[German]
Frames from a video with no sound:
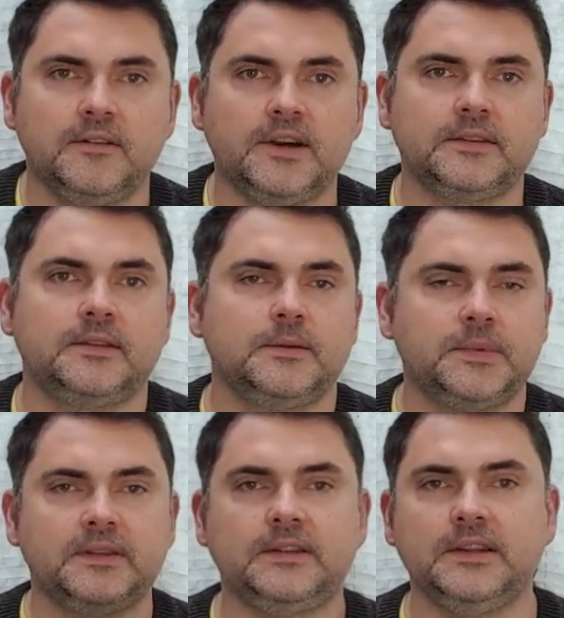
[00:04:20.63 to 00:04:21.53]
Was
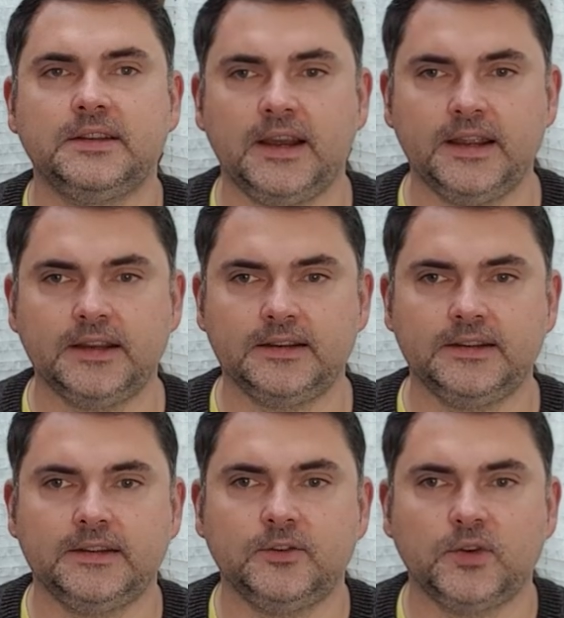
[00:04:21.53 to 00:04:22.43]
passiert
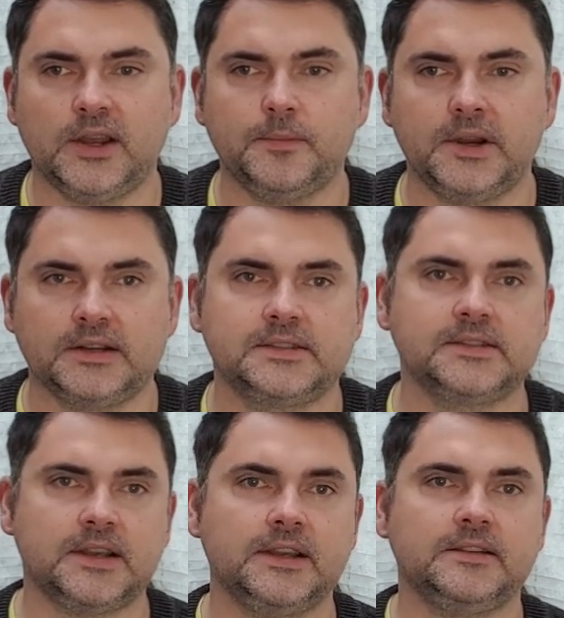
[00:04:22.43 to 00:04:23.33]
eigentlich in so einem
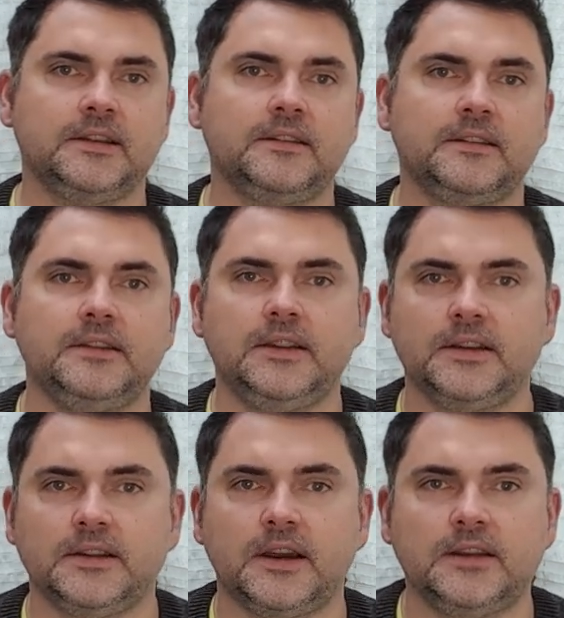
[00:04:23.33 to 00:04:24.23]
Praxiseinsatz in der
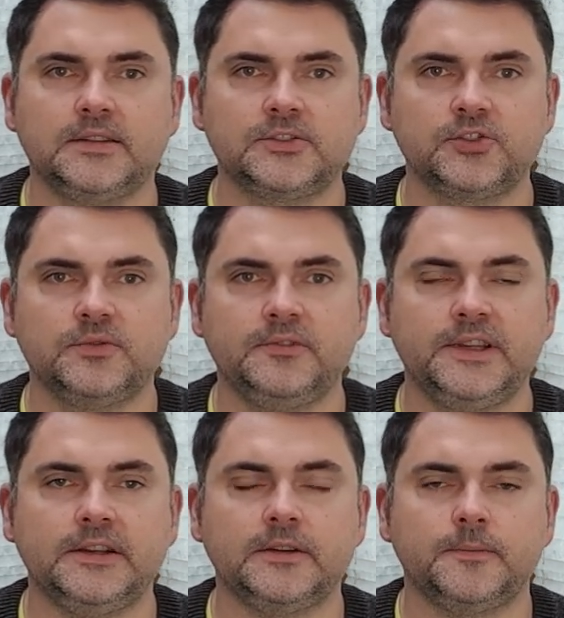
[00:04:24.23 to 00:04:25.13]
generalistischen
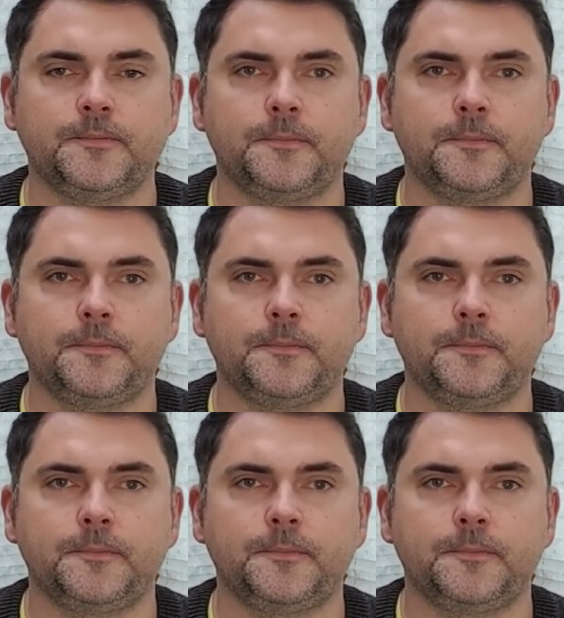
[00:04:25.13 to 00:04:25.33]
Pflege?